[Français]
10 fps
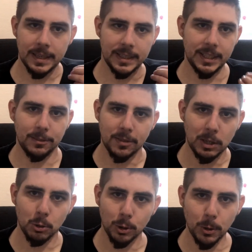ce qui
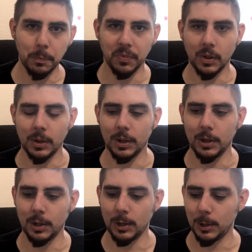fait que
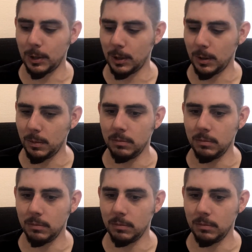euh,